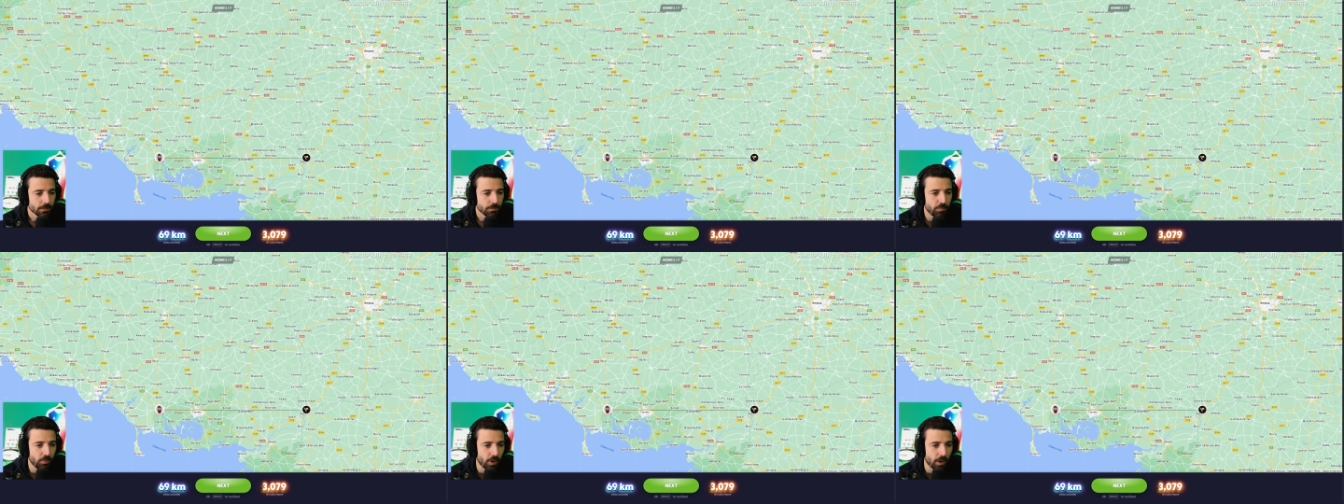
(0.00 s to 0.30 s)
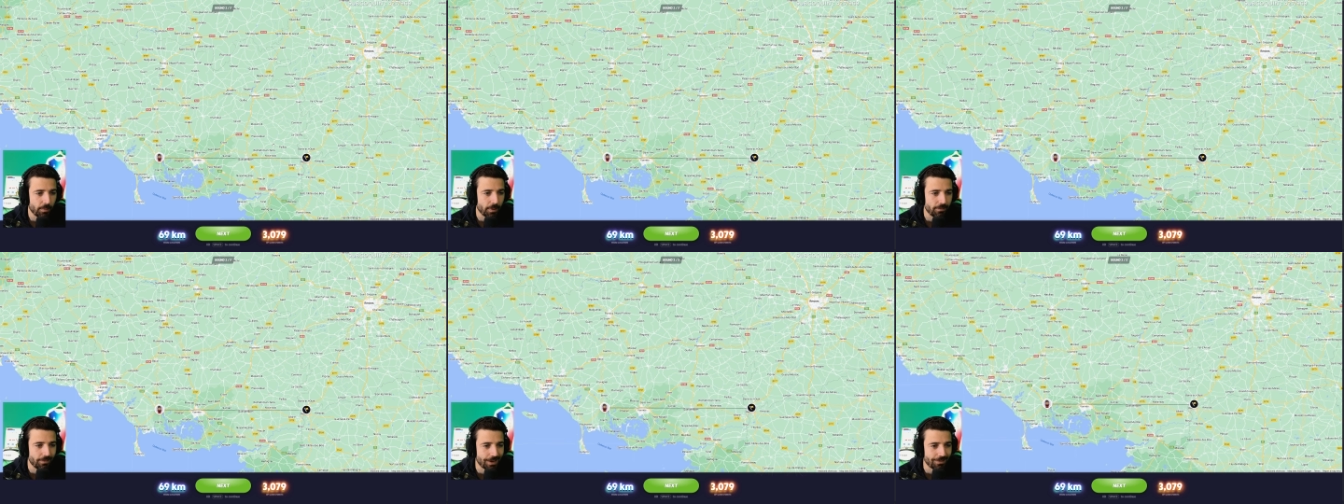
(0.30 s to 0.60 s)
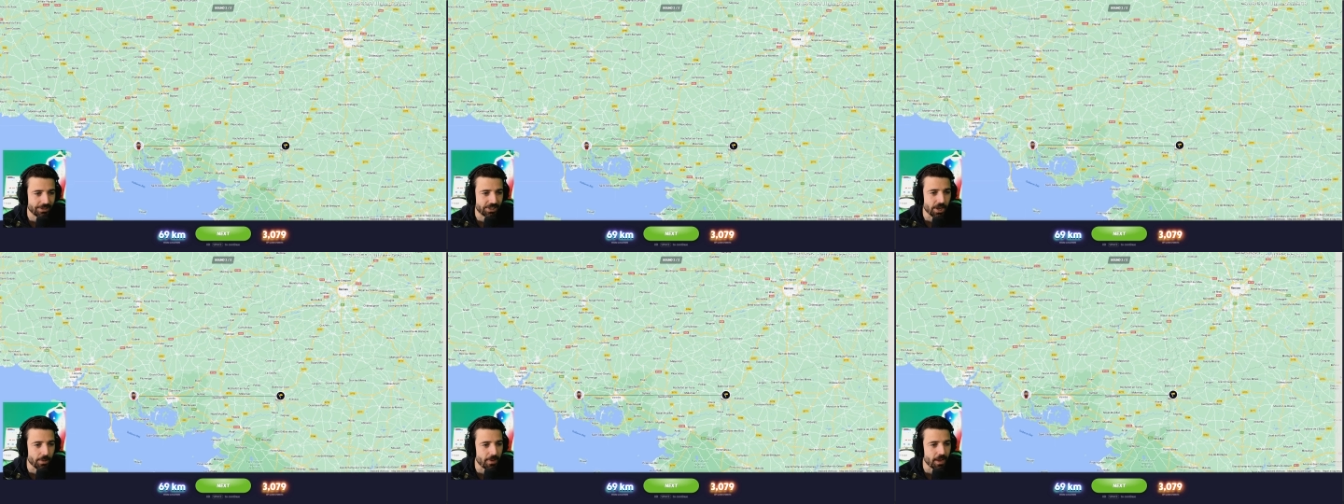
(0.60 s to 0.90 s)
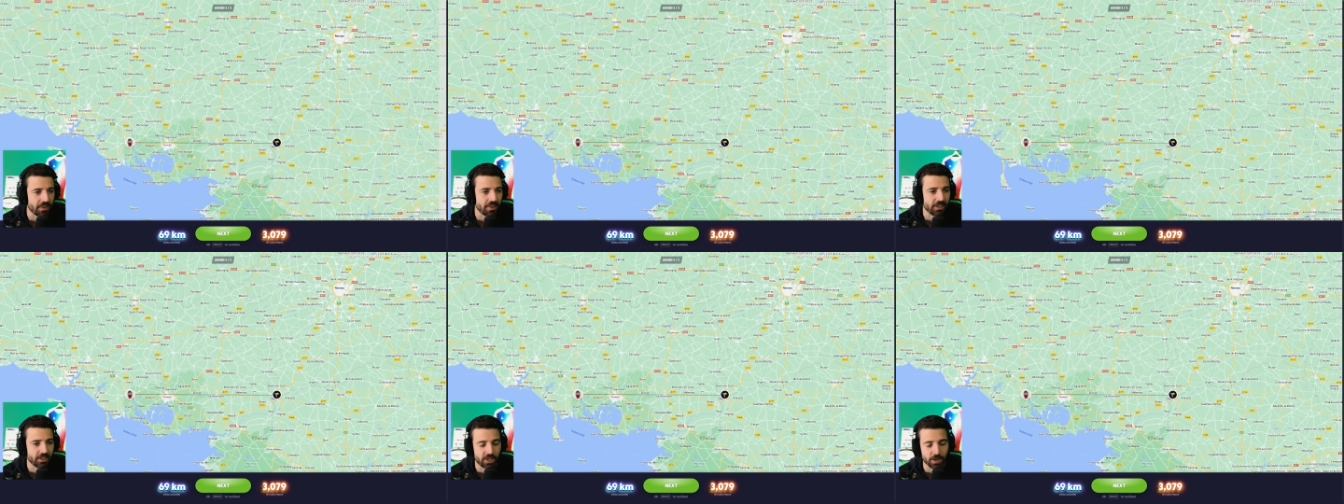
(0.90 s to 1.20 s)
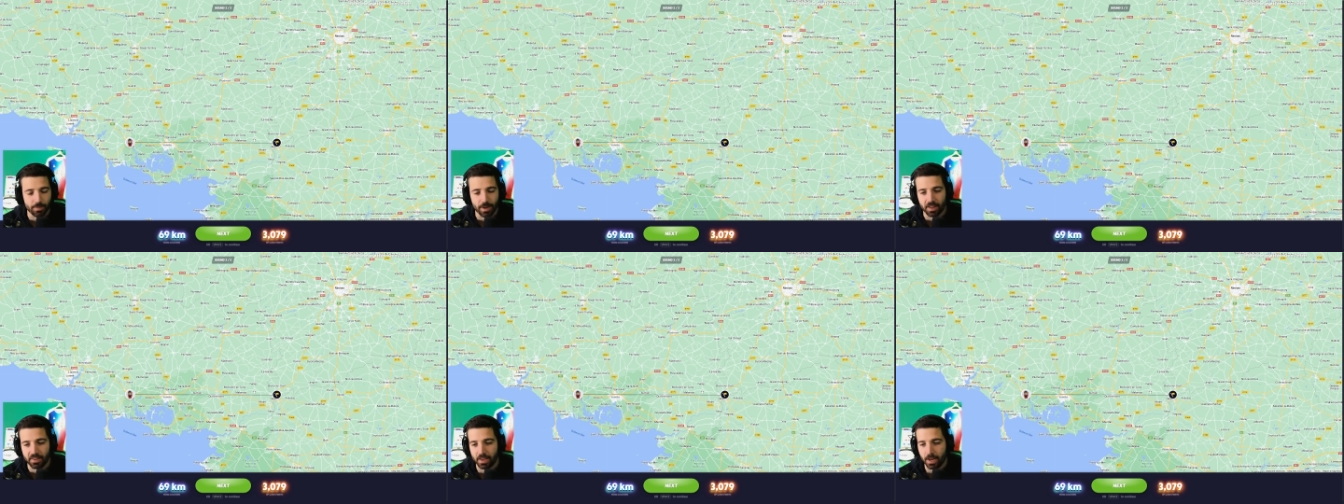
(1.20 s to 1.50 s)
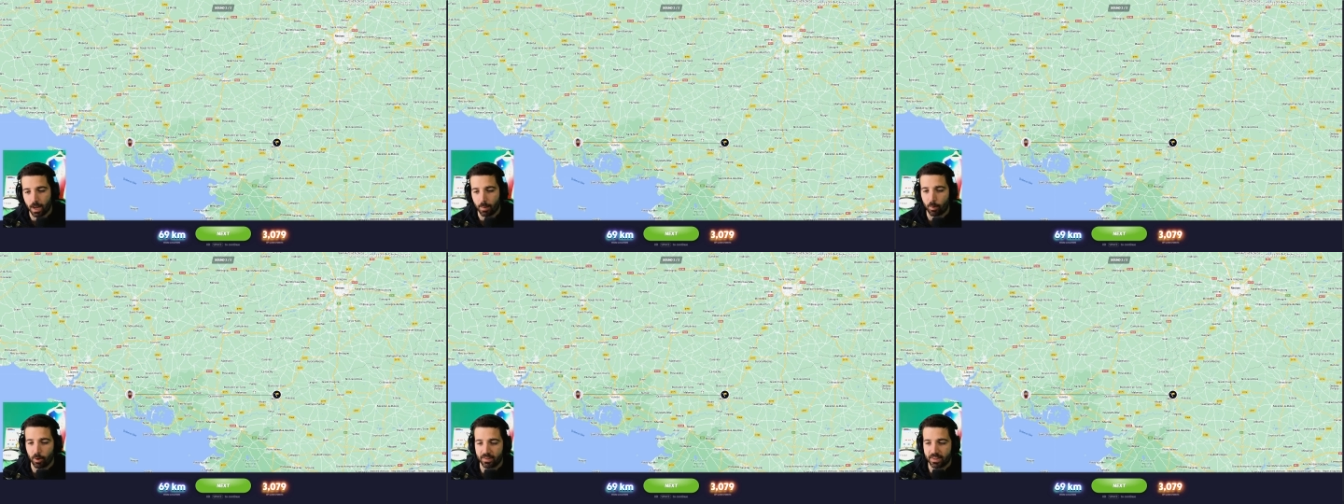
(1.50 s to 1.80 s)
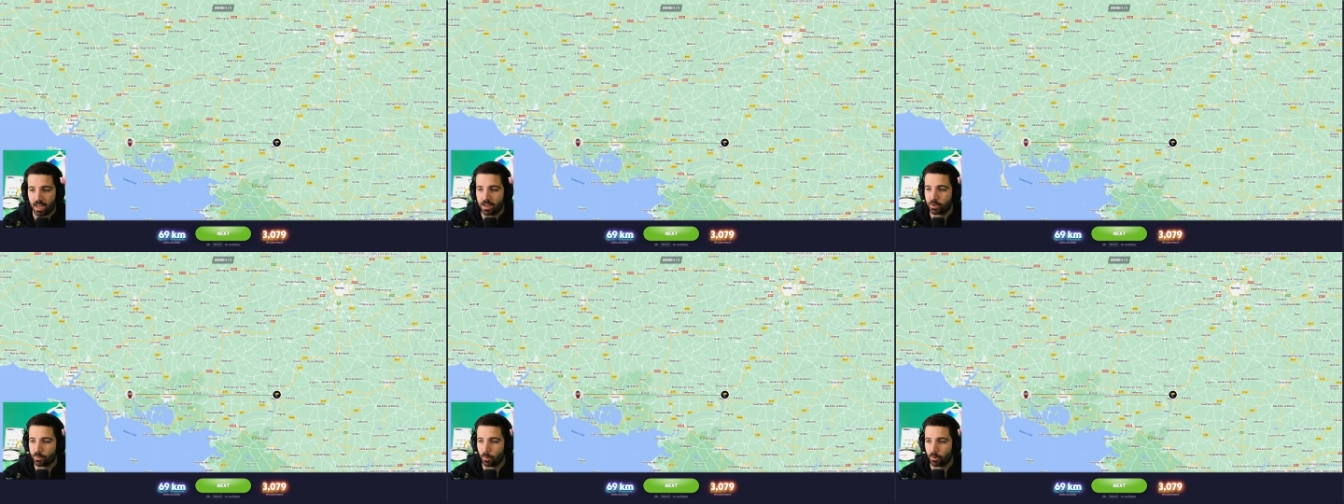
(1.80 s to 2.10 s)
Pleuhermel. Ouais, j'ai merdé, j'ai merdé la
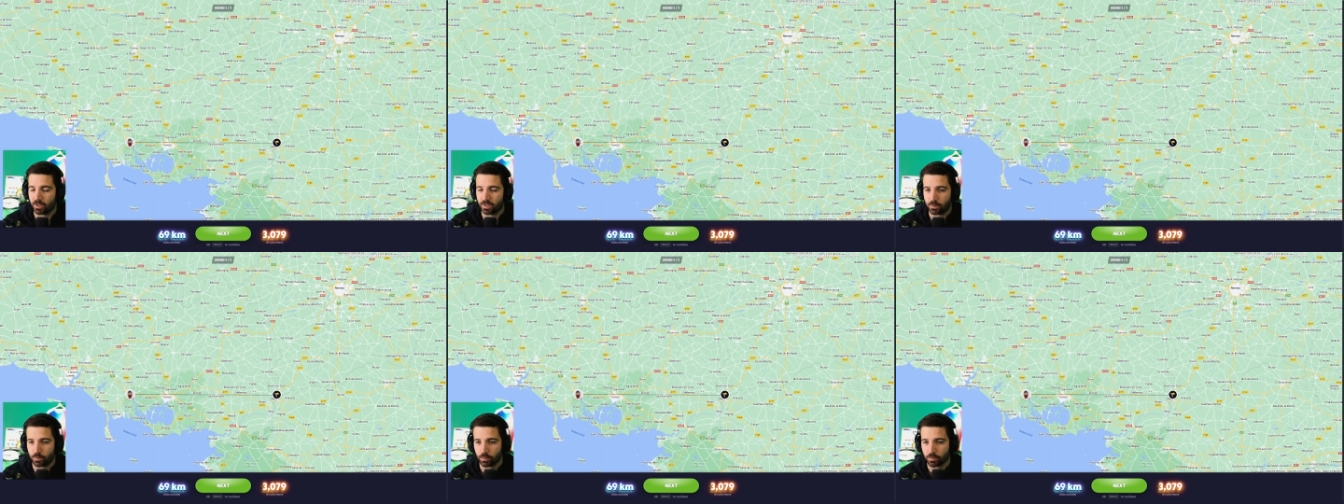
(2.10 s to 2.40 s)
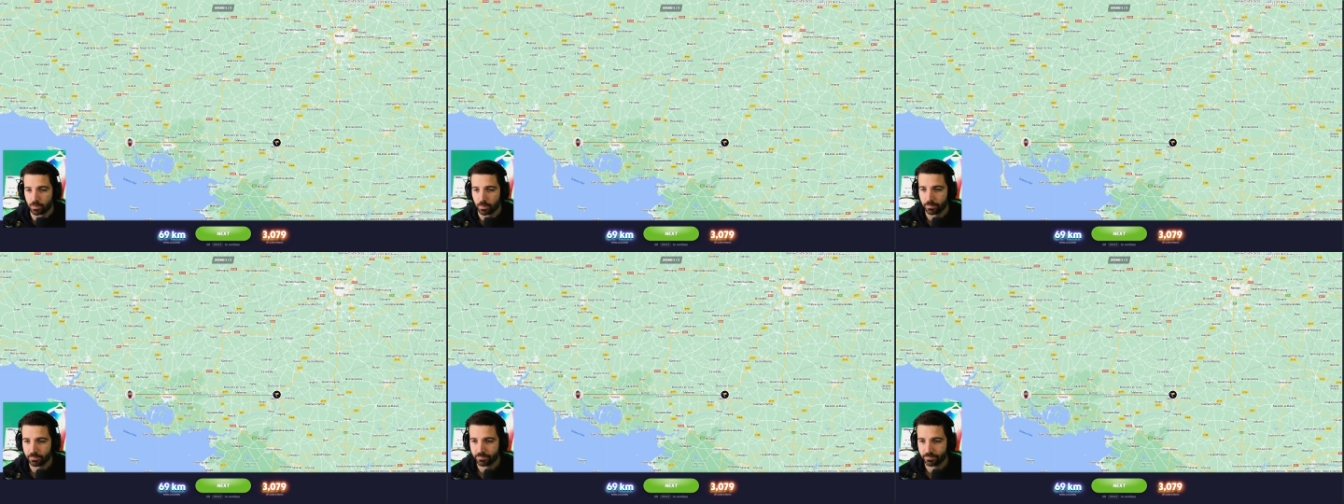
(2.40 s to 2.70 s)
Bretagne, je m'en excuse.